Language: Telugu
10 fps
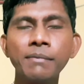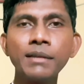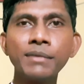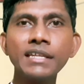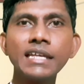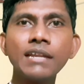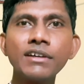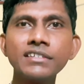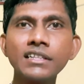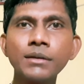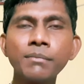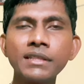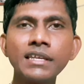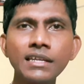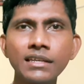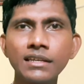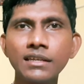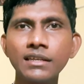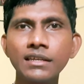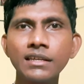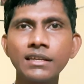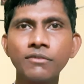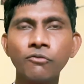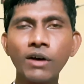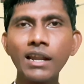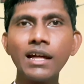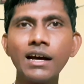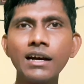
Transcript: మరి మిగతా ఎనభై శాతం మంది వల్ల